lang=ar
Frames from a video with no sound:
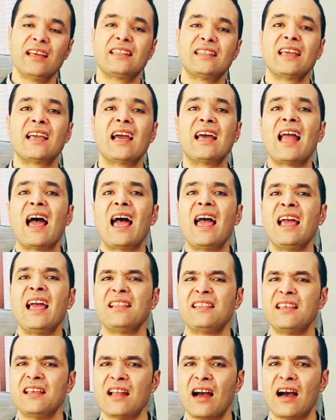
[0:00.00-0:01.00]
ايتيغال
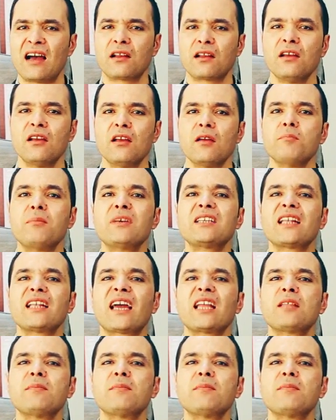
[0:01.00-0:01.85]
ان دينار باش